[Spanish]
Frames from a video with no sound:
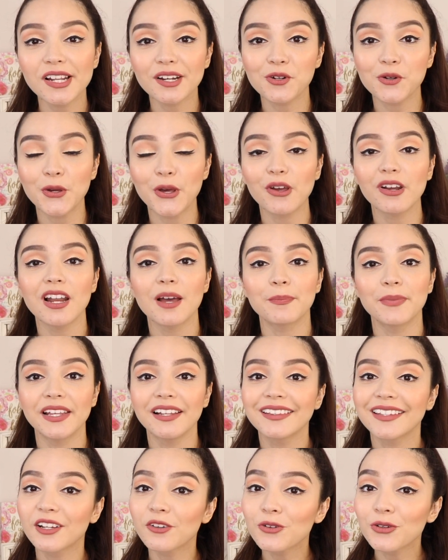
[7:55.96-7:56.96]
del cuidado de la
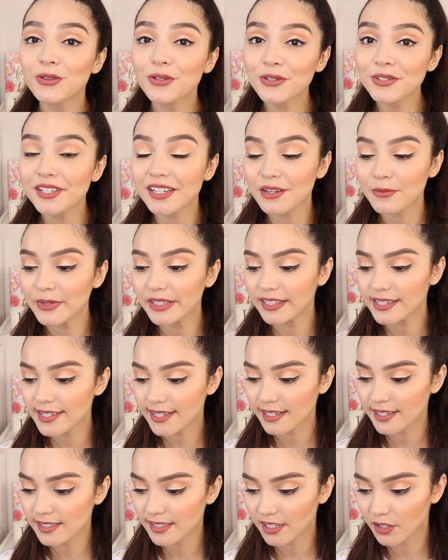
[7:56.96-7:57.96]
piel, tengo dos
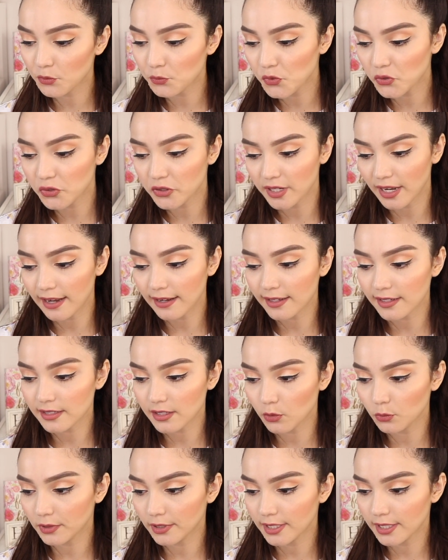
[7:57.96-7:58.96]
cremitas que les quiero mostrar que
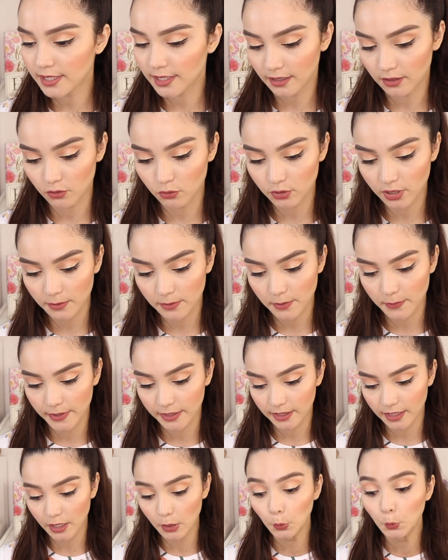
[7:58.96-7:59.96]
está utilizando
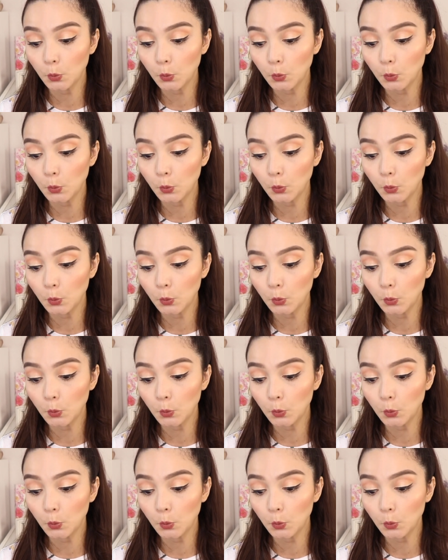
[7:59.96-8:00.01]
últimamente